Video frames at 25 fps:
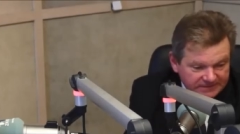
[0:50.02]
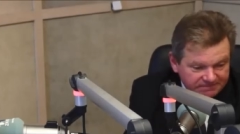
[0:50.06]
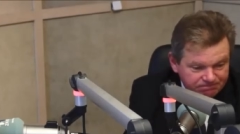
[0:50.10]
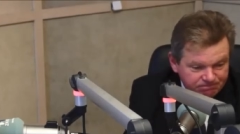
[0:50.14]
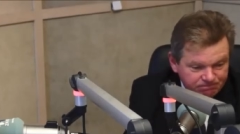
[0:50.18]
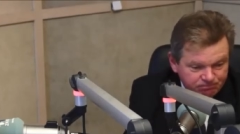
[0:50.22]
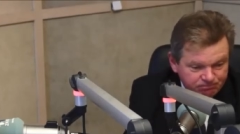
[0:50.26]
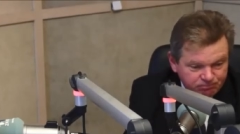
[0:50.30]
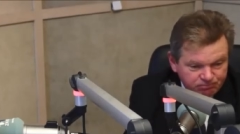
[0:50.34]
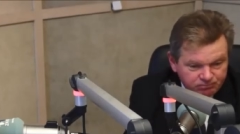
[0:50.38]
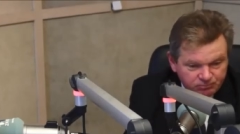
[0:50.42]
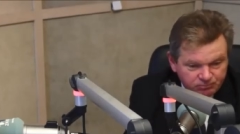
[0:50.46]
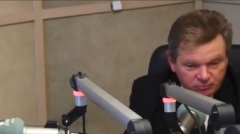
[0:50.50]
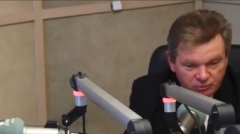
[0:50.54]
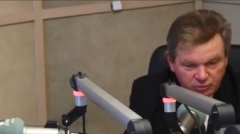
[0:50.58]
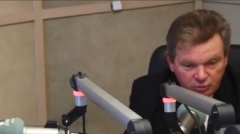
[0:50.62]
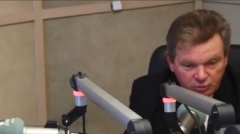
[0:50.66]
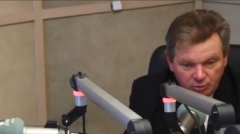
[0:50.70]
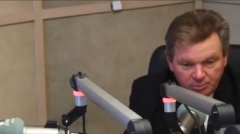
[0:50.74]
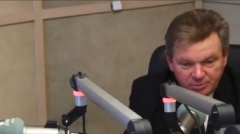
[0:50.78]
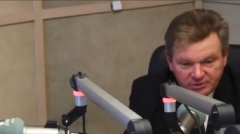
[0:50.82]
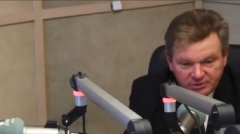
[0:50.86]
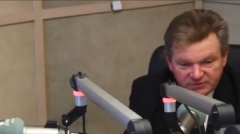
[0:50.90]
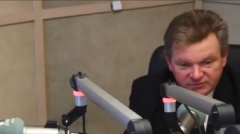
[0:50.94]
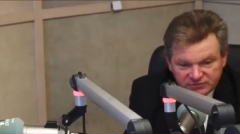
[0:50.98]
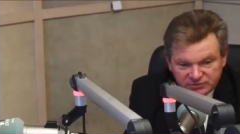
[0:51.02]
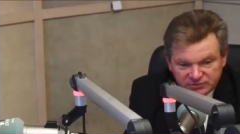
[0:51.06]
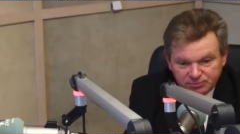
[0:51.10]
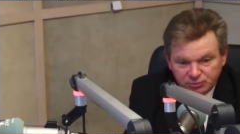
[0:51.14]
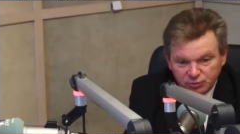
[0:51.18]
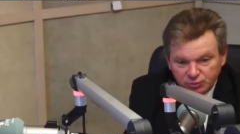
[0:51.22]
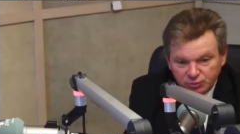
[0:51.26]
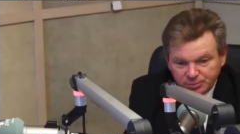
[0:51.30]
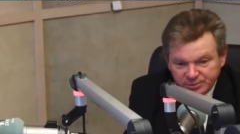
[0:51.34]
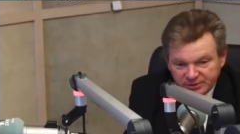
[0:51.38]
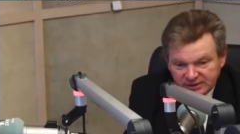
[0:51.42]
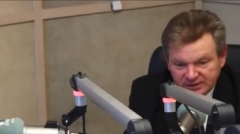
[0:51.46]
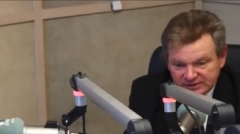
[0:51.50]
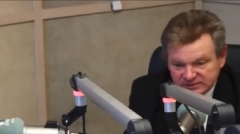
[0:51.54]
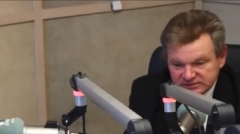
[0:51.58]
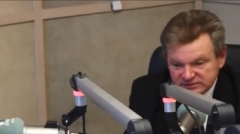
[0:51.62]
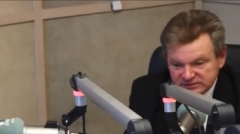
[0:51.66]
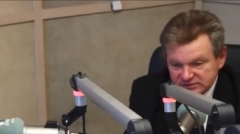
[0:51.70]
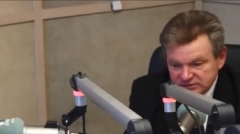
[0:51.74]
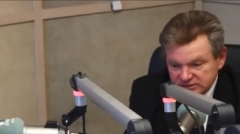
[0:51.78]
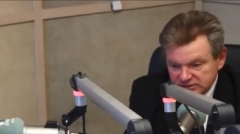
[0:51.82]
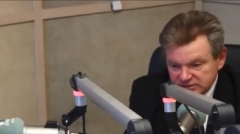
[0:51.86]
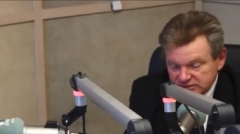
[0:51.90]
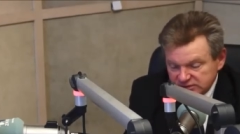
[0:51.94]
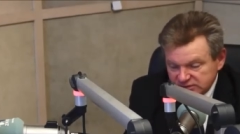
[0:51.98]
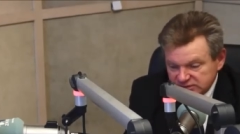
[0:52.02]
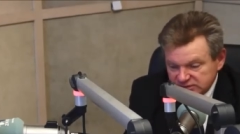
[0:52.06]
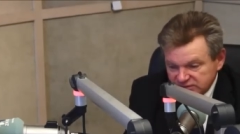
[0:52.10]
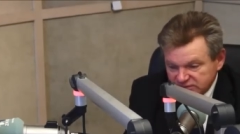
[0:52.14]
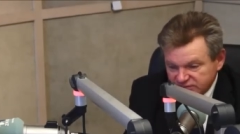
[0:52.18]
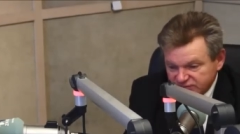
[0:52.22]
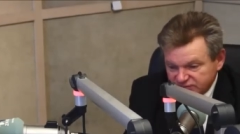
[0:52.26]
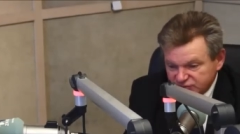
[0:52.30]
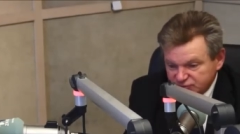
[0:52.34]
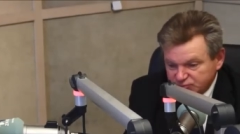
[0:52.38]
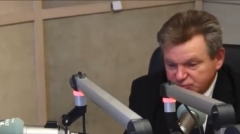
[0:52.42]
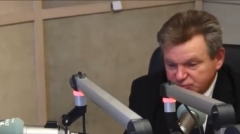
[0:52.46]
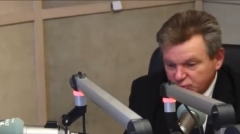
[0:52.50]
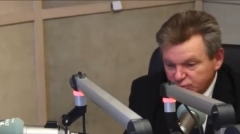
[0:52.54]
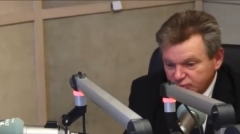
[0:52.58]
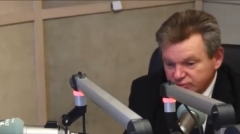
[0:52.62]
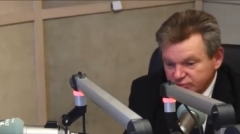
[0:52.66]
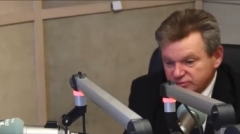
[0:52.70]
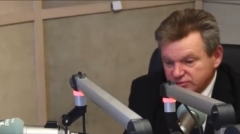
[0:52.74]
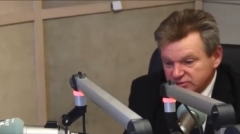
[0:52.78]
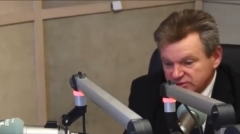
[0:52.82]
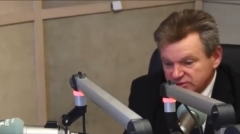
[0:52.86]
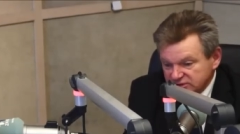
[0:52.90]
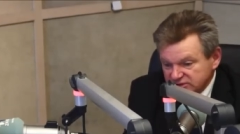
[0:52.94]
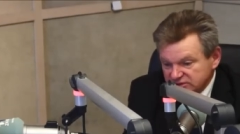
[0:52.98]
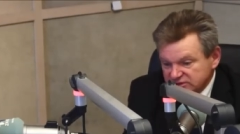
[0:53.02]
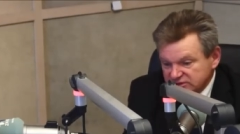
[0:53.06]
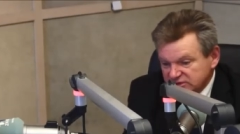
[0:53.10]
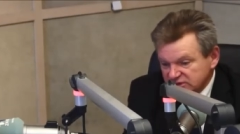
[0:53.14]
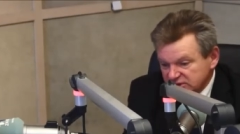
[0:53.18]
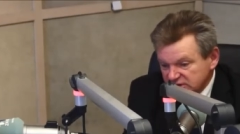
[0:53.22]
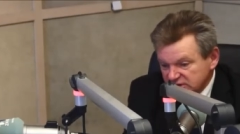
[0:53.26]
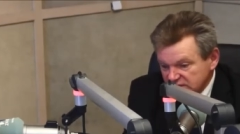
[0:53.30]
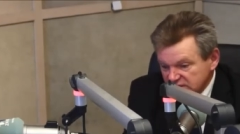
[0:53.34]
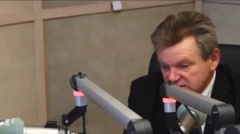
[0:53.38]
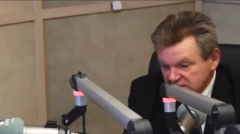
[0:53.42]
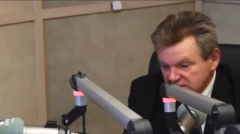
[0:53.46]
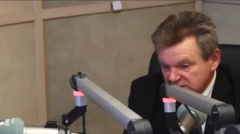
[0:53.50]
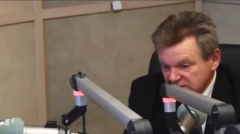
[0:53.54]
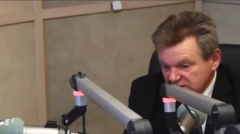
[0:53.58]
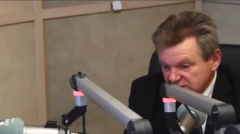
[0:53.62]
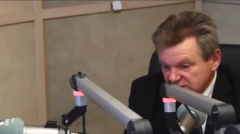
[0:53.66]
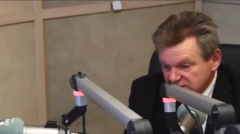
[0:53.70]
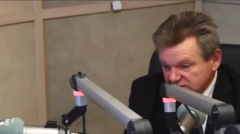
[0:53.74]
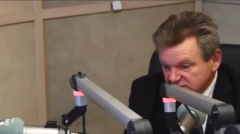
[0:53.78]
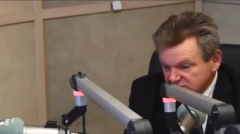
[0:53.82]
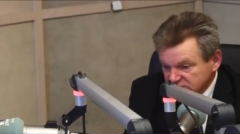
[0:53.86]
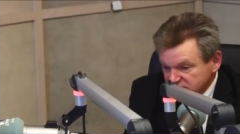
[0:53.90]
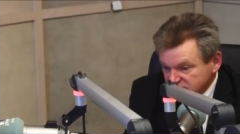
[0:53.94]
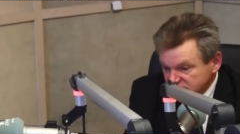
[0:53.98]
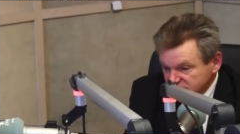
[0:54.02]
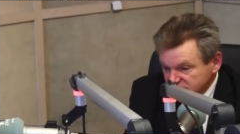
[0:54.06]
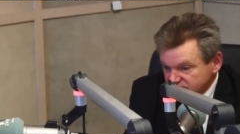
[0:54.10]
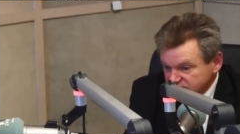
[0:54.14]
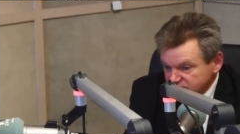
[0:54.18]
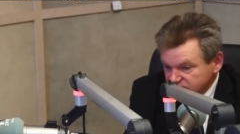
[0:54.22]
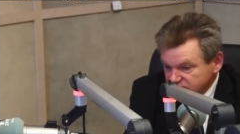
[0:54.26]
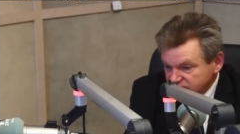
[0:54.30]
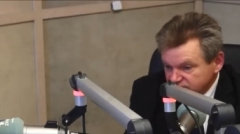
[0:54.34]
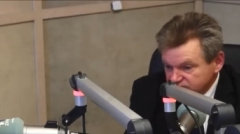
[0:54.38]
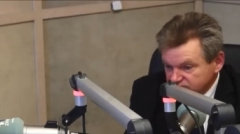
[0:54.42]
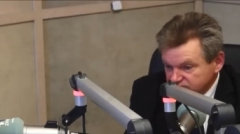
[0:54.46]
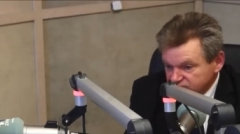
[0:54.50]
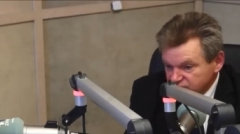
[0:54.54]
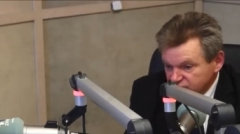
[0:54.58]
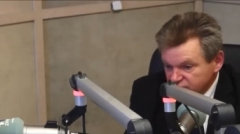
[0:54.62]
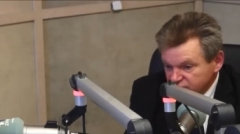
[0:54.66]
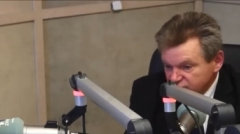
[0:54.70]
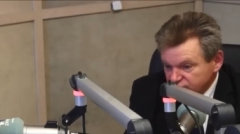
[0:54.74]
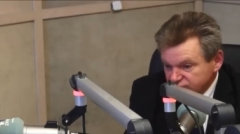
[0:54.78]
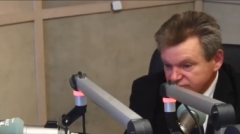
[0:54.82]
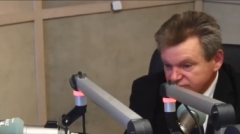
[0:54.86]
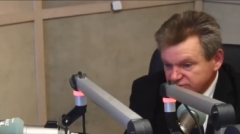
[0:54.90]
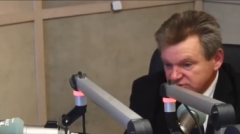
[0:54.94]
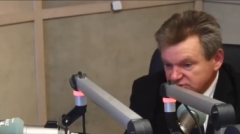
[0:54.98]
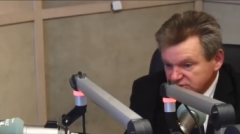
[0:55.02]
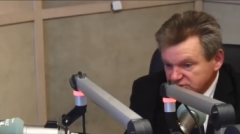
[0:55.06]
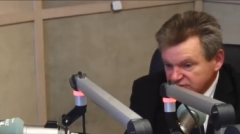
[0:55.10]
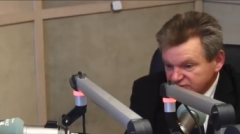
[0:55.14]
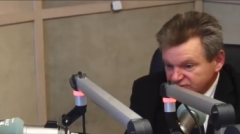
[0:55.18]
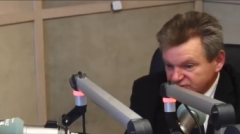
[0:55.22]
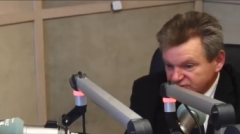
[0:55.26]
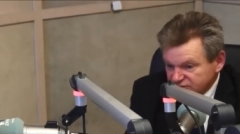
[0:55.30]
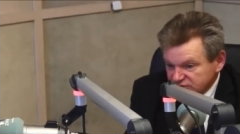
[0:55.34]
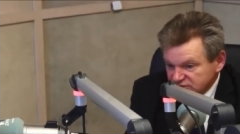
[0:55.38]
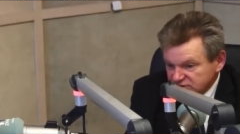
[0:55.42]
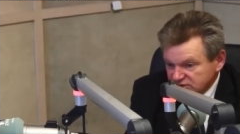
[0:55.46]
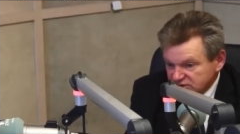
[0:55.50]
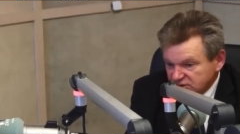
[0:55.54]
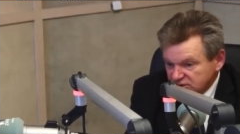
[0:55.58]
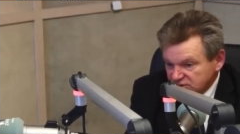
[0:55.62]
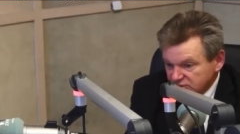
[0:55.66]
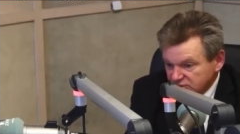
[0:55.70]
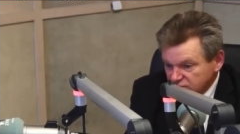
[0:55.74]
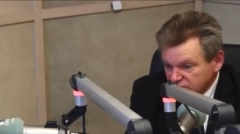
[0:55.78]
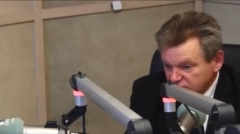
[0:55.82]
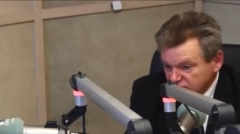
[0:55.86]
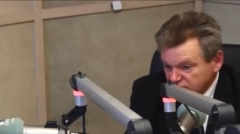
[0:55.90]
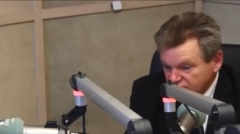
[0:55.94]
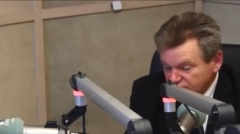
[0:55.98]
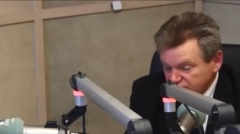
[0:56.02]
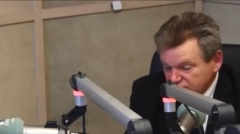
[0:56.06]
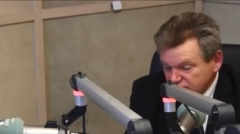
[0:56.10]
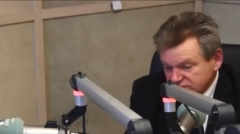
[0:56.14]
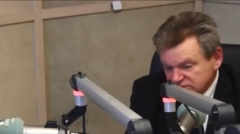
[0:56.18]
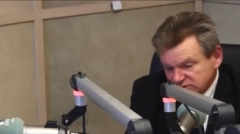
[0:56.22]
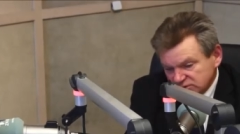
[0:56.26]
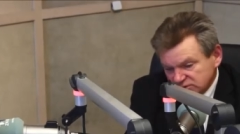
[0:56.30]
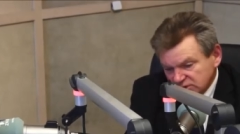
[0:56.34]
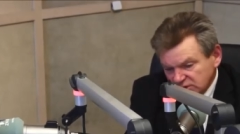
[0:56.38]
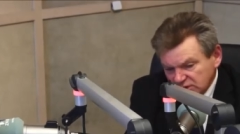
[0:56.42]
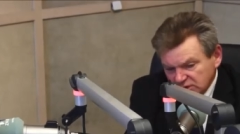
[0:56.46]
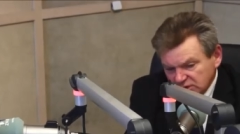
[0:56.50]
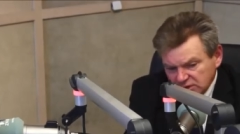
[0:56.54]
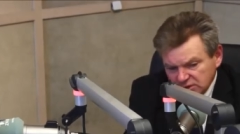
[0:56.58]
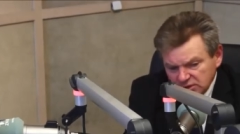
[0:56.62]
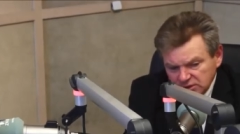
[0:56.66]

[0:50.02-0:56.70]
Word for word: mm, dobrej współpracy, współistnienia mm, ludzi wszystkich narodowości.